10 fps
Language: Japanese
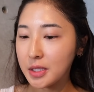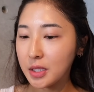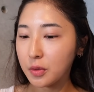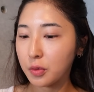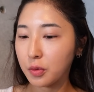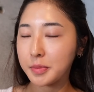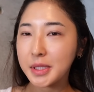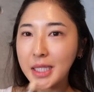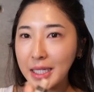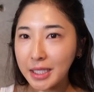ちゃこう
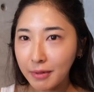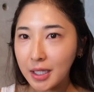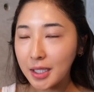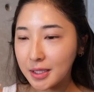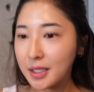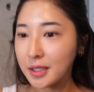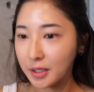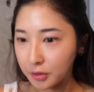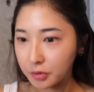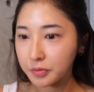微細に分かれてんねんよ